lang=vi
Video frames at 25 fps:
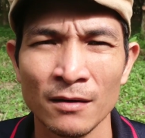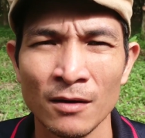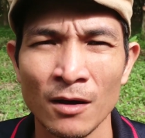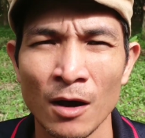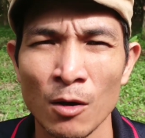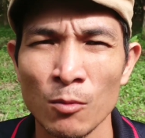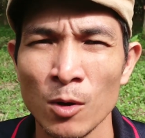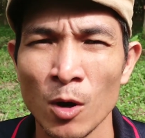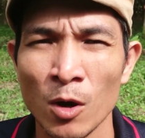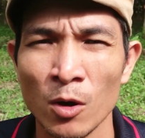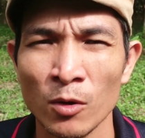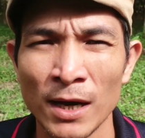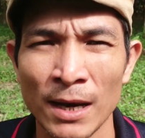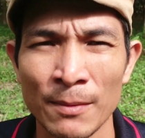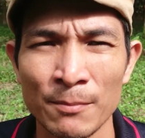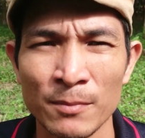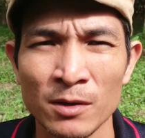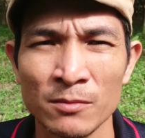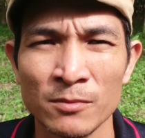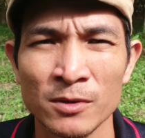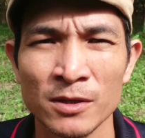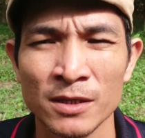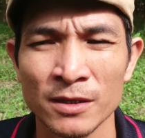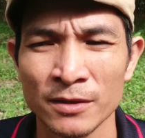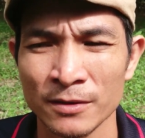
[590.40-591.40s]
nó không hôi
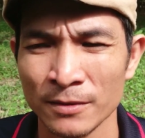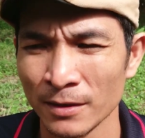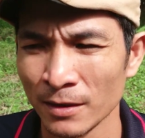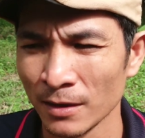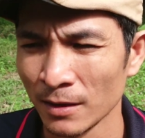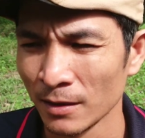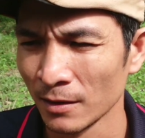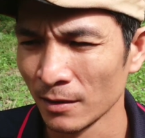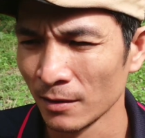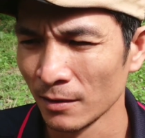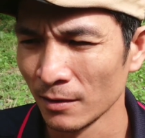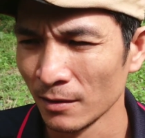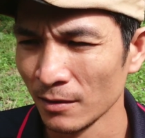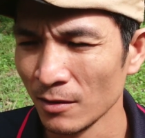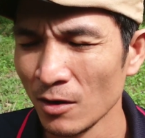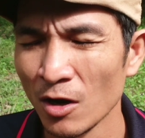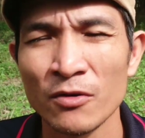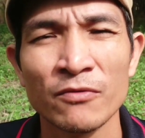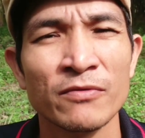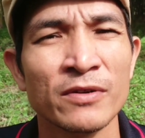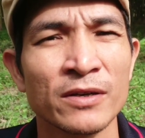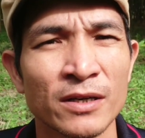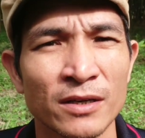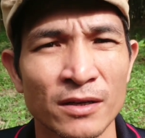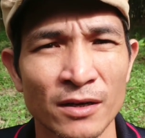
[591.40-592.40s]
lắm đâu mọi người nó
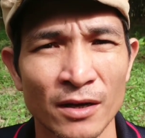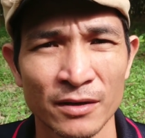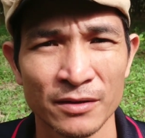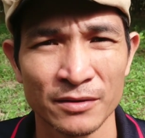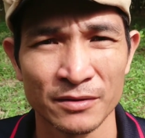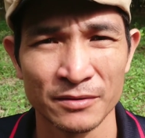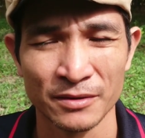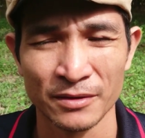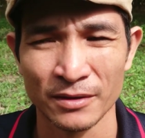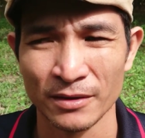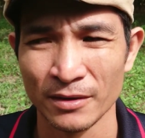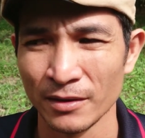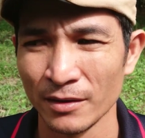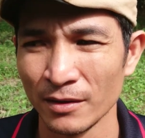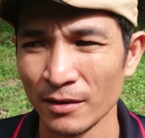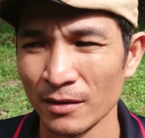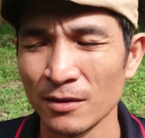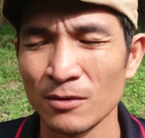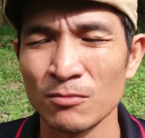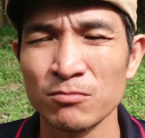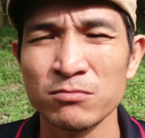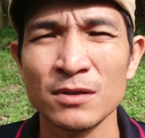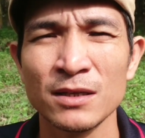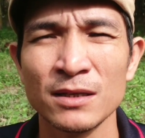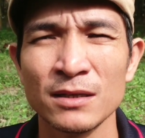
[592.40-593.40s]
hôi vừa thôi
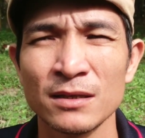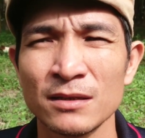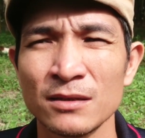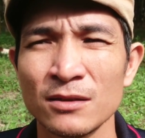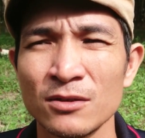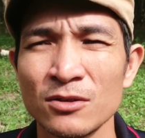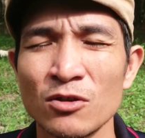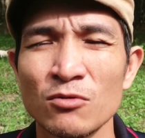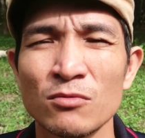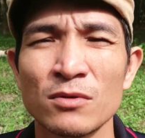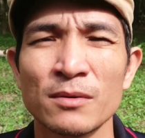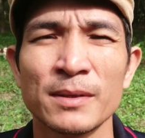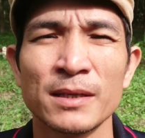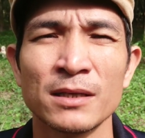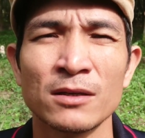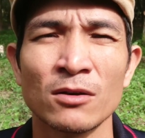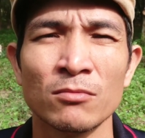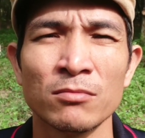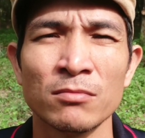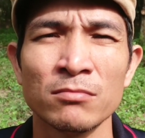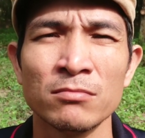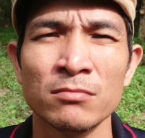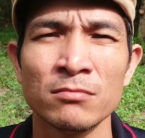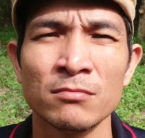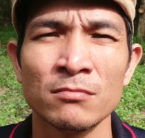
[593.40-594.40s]
cũng ờ, nói chung là mình
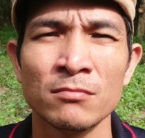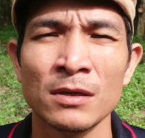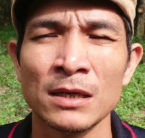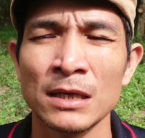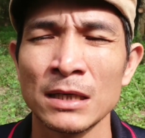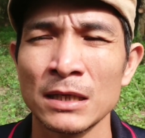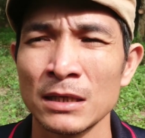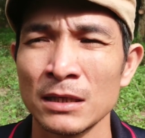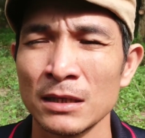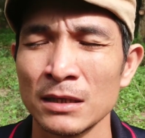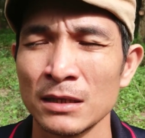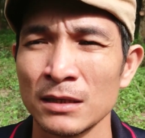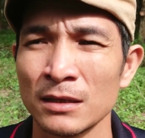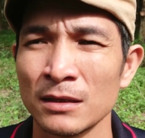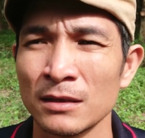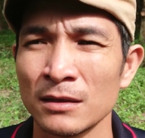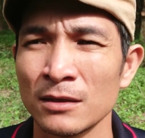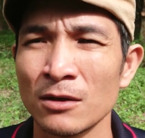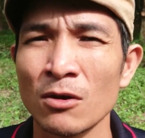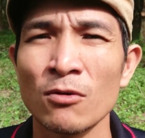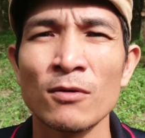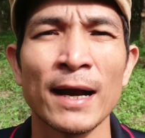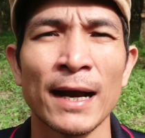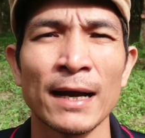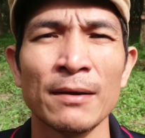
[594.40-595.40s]
cũng
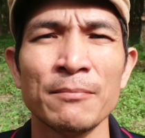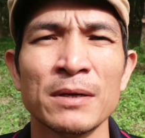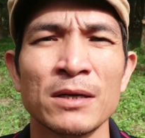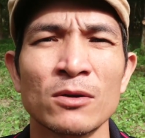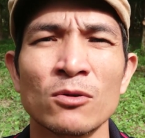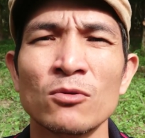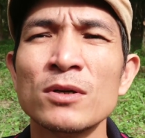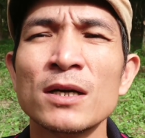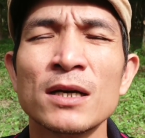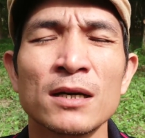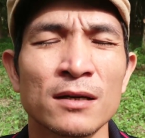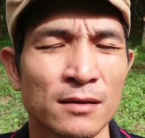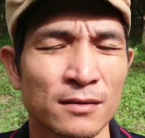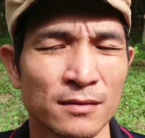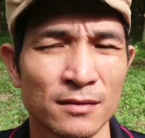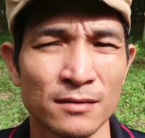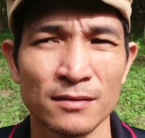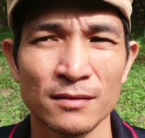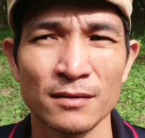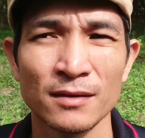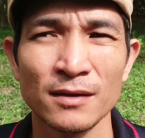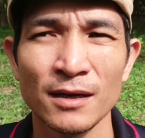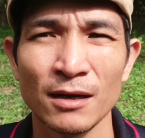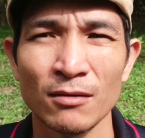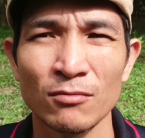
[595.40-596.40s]
ờ, cố gắng mình uống được
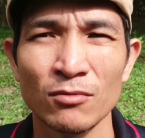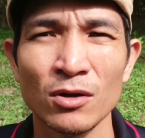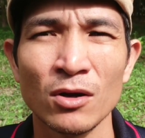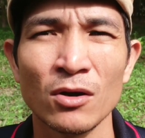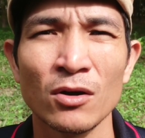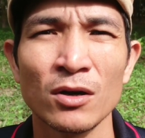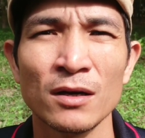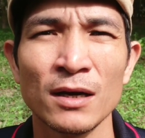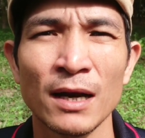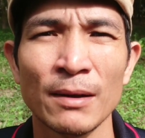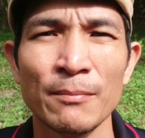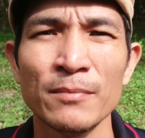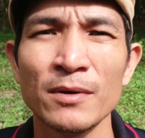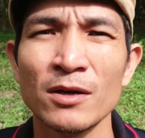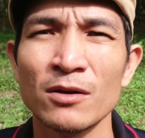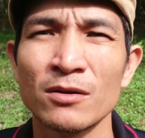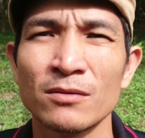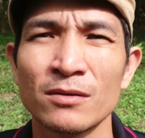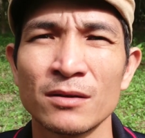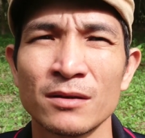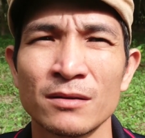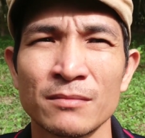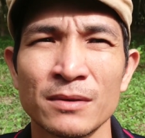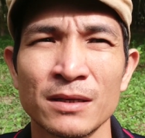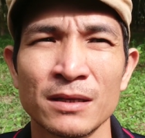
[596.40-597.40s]
chứ không có hôi lắm
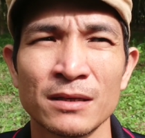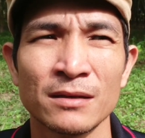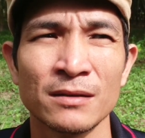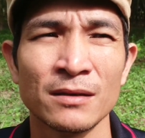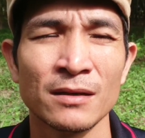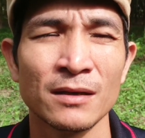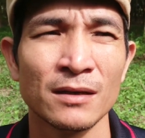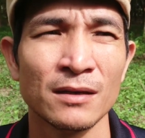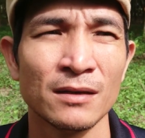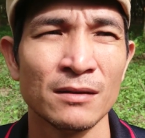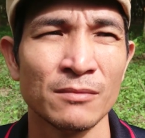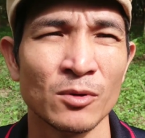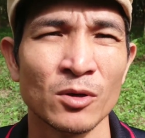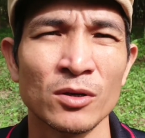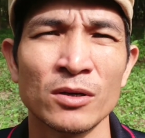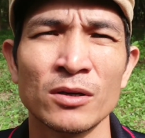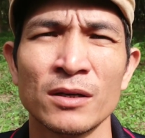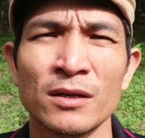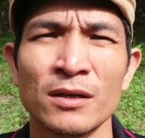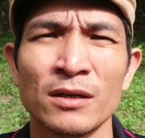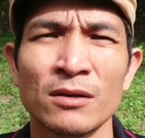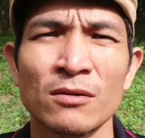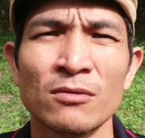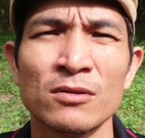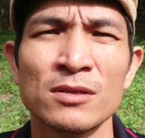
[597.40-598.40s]
đâu mà mọi
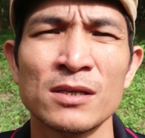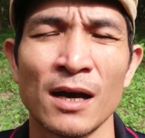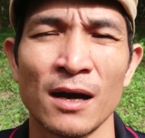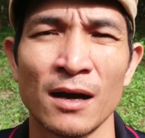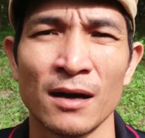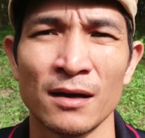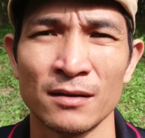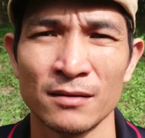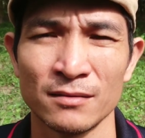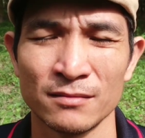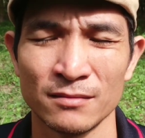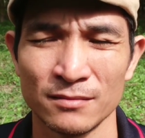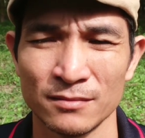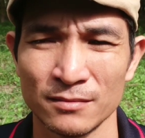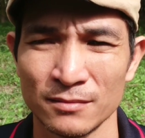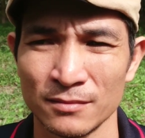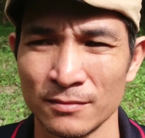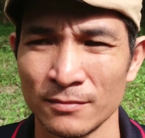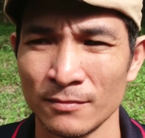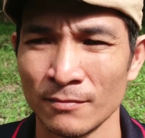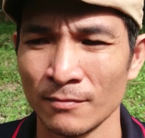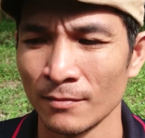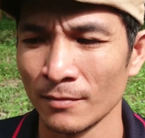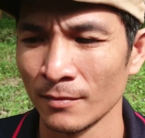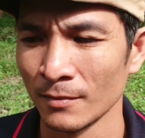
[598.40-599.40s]
người đừng có sợ
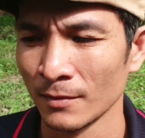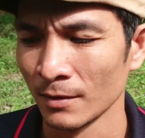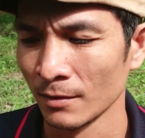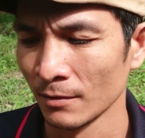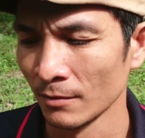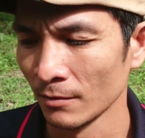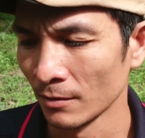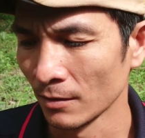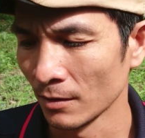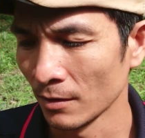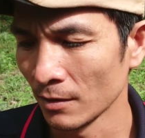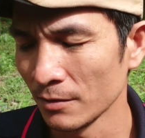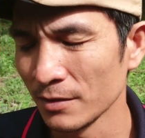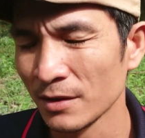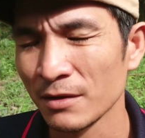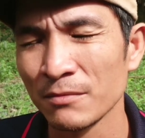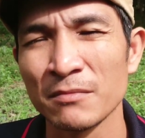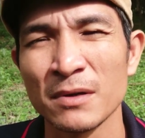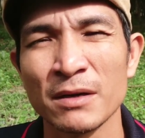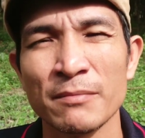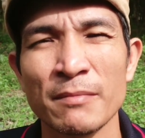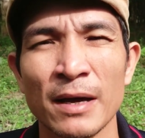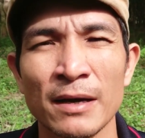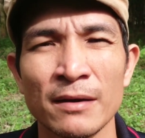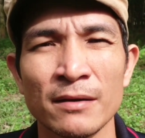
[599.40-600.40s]
đó,
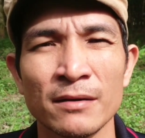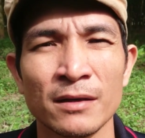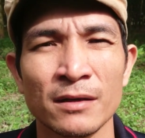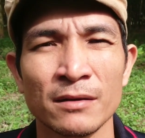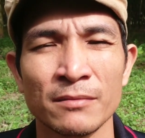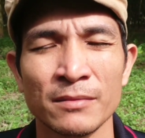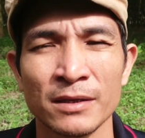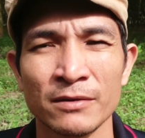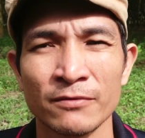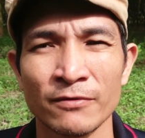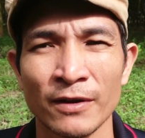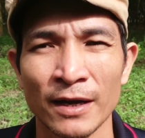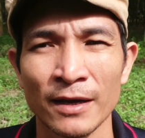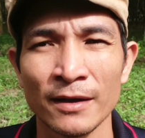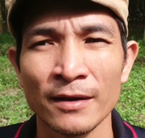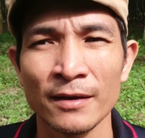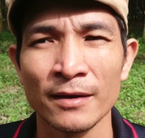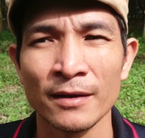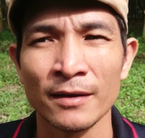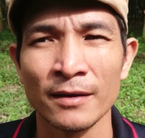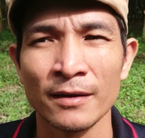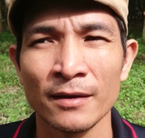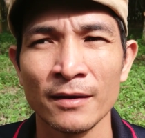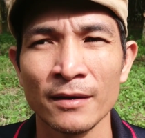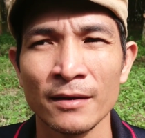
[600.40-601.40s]
nhưng mình bệnh là mình phải
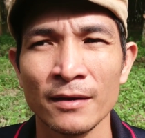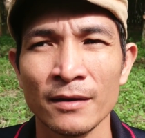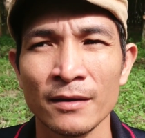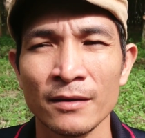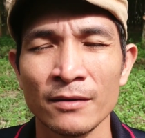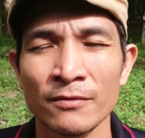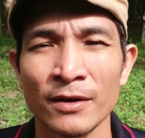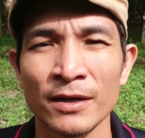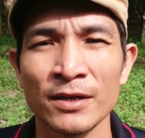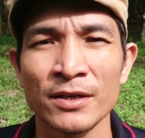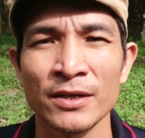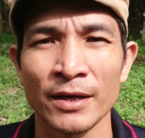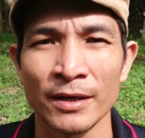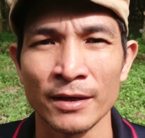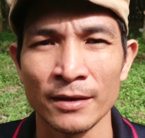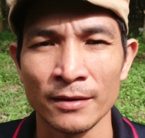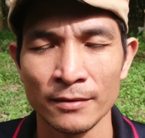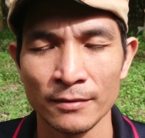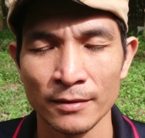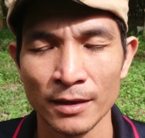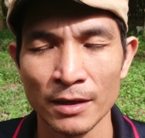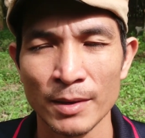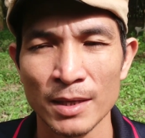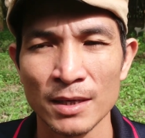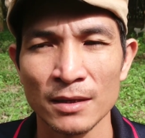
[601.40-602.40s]
ờ, phải
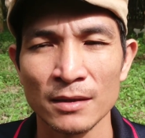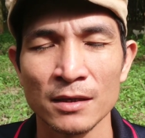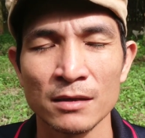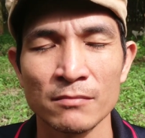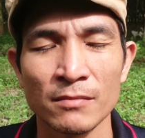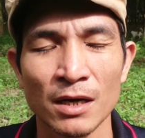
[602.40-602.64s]
trị cái bệnh